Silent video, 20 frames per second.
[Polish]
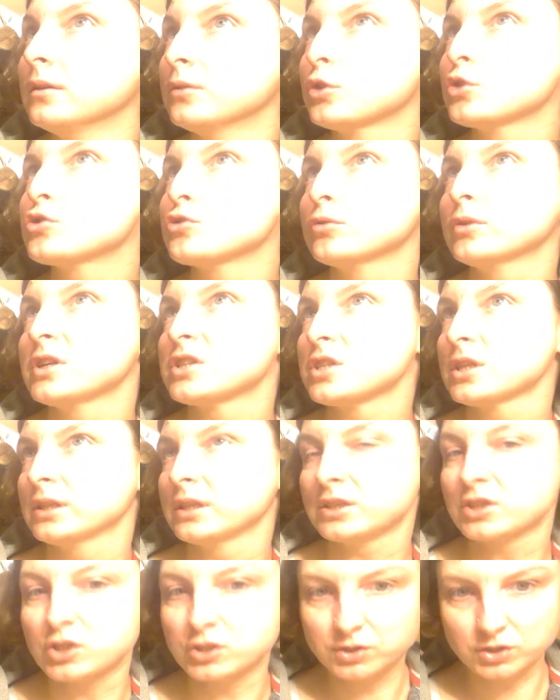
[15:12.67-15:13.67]
to czuję, że
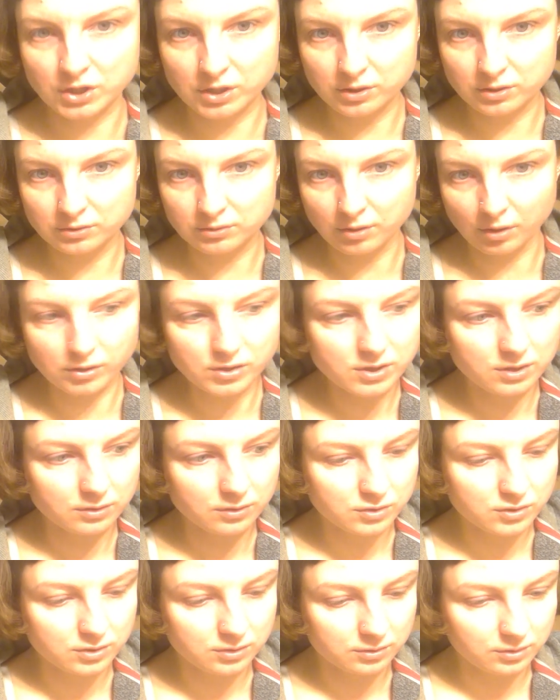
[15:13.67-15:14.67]
jednak cię roz,
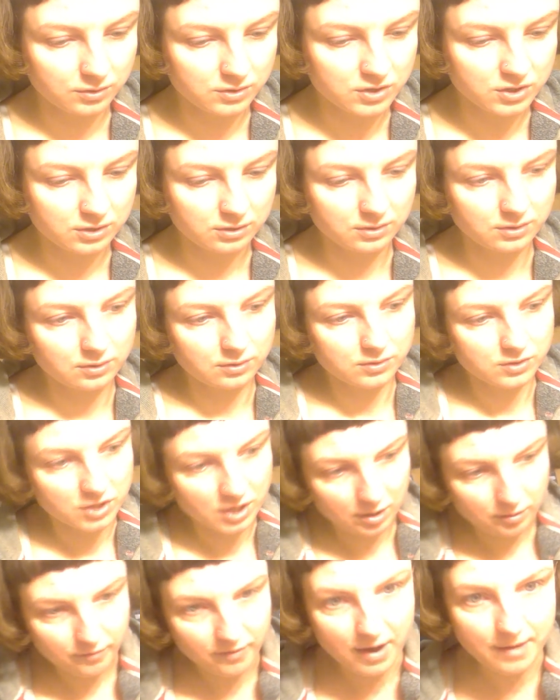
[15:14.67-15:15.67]
roz, roz,
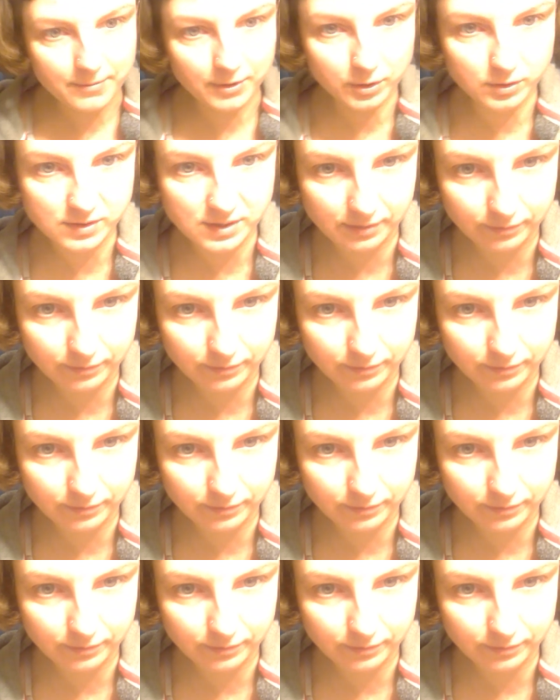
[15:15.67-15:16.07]
rozczarowałam, jakoś